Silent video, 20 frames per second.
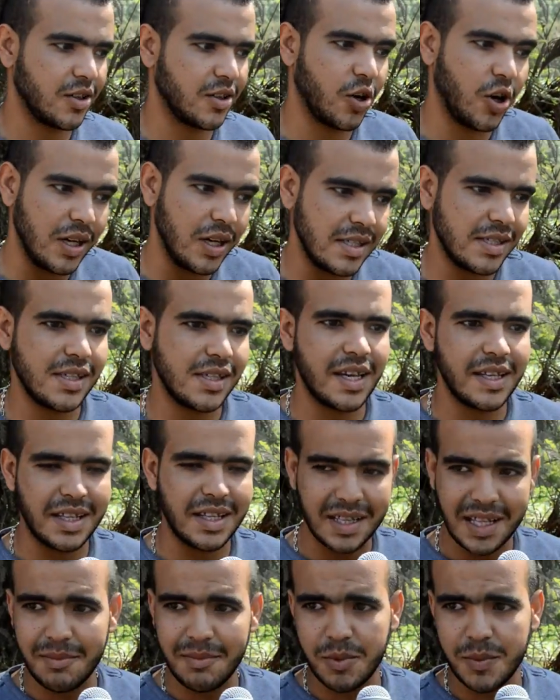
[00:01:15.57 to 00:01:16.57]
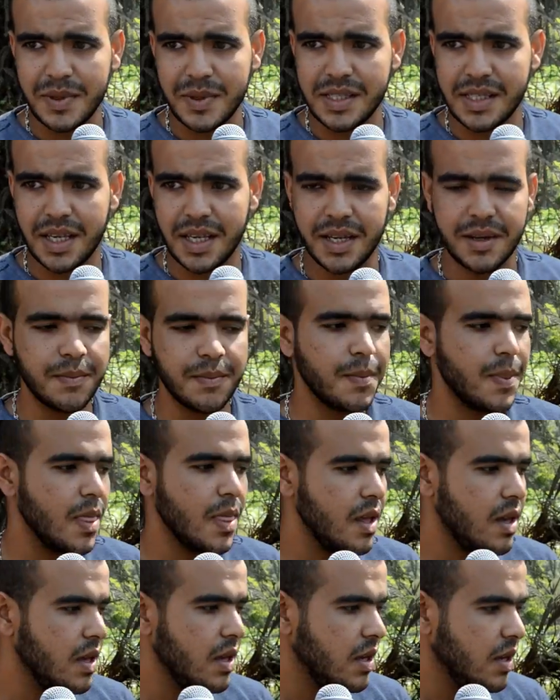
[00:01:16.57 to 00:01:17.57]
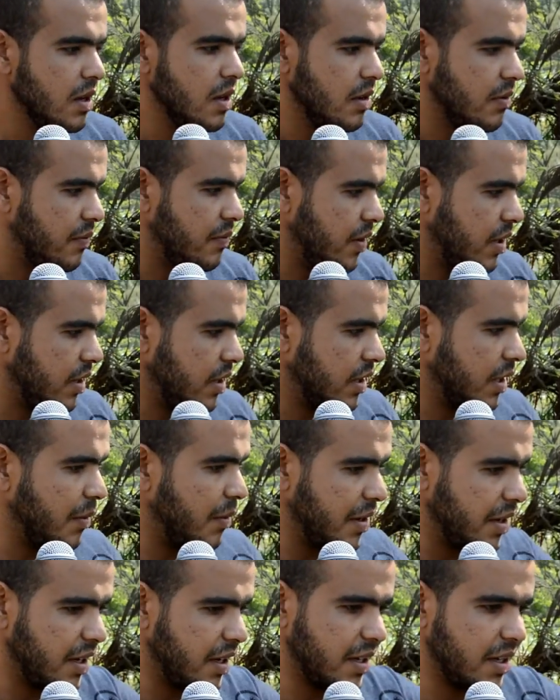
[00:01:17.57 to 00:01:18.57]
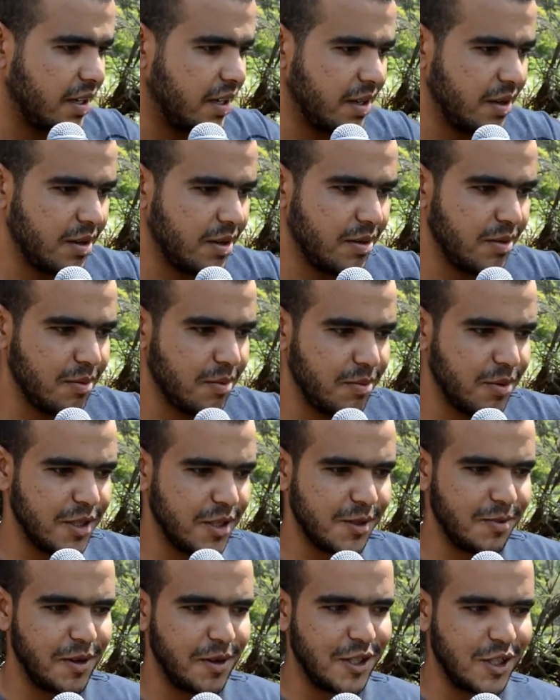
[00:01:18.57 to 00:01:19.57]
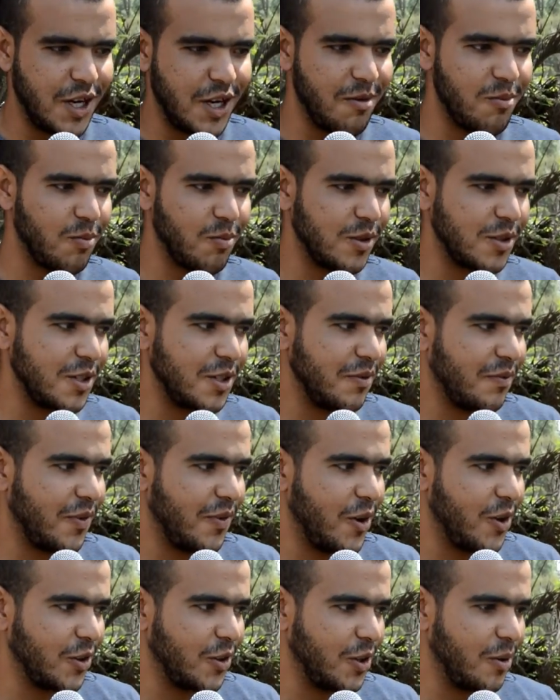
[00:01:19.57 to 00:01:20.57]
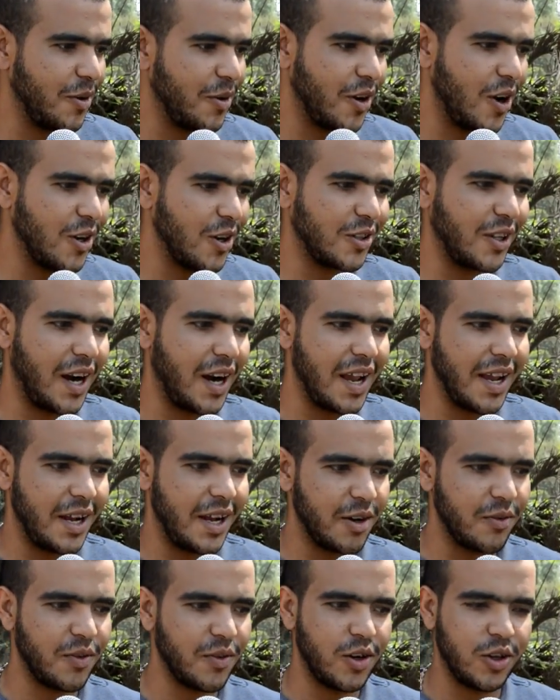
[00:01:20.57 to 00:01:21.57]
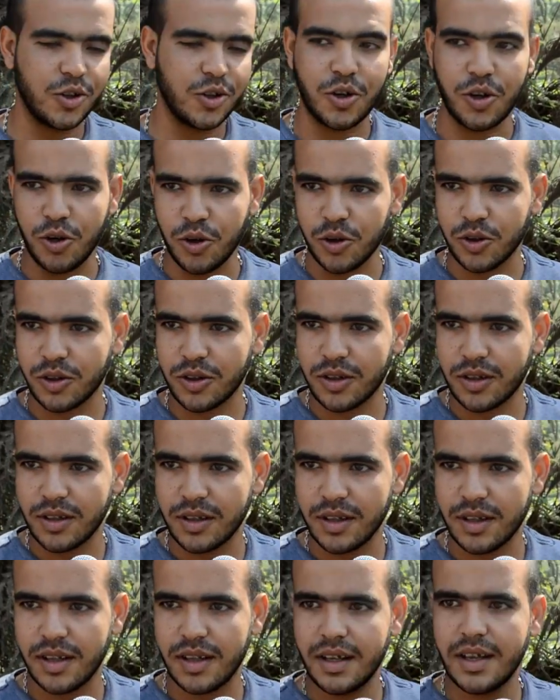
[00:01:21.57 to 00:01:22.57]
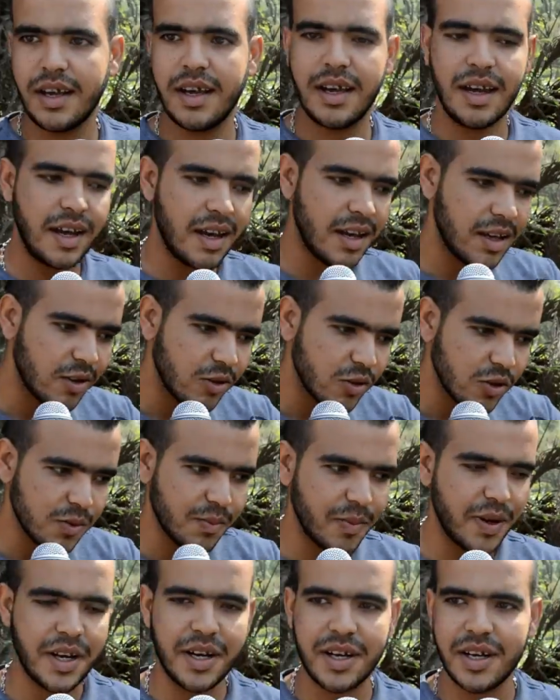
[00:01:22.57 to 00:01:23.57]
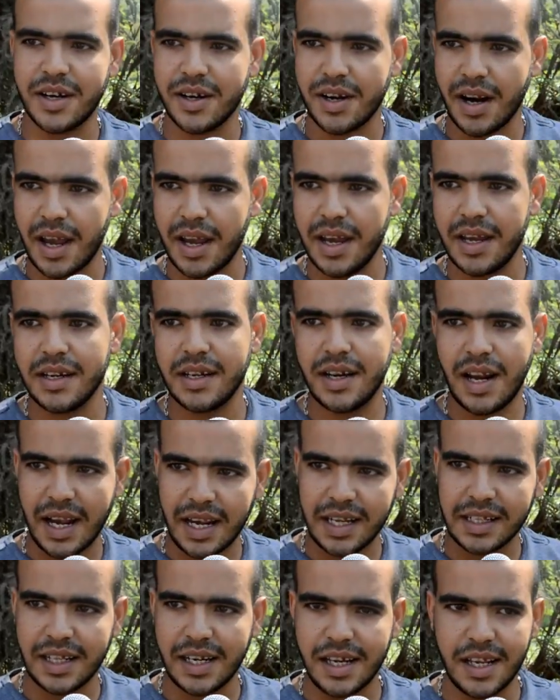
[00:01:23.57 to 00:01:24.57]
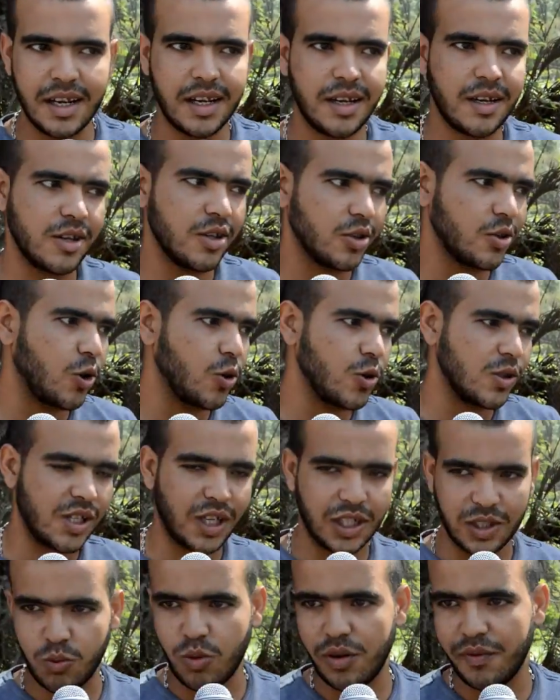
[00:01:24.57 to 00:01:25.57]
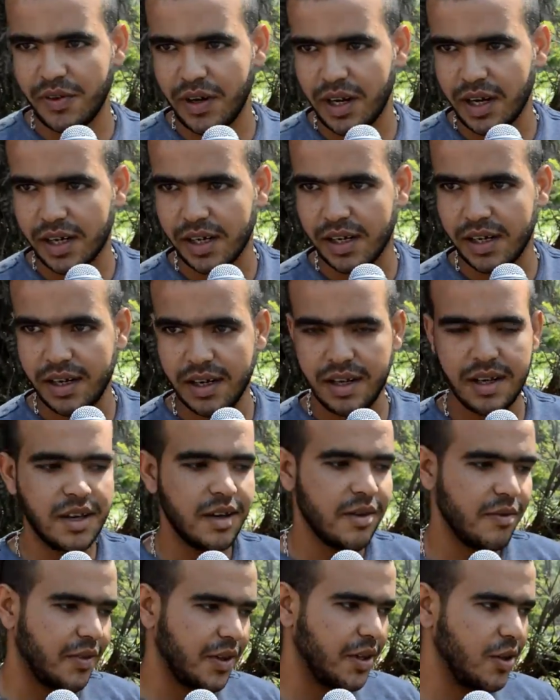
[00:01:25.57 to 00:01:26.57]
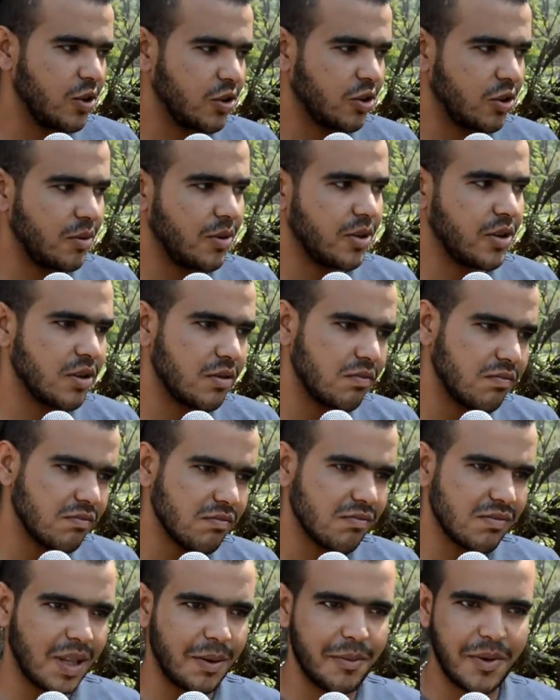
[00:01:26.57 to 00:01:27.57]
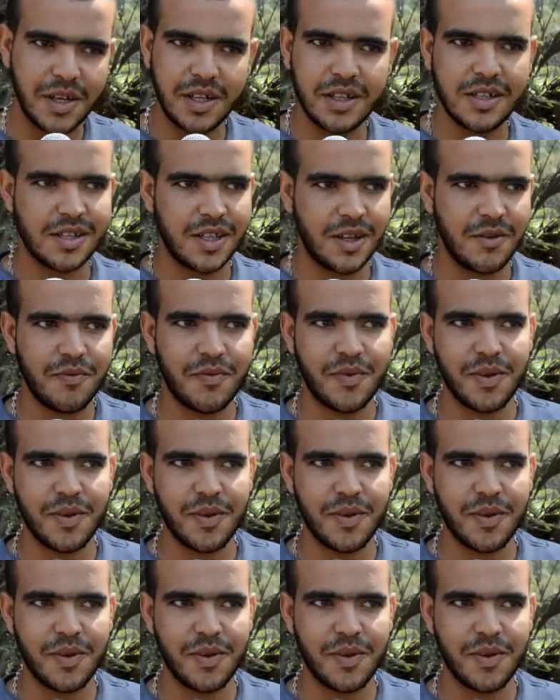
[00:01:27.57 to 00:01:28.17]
تراعيه إزاي تهتم بيه إزاي فطبعا احنا بالنسبة للشعب المصري فيعتبر أكتر حاجة يعرفها العطريات آه، الروزماري الريحان الحاجات اللي هي يقدروا يستخدموها في الأكل فده يعتبر 80 90%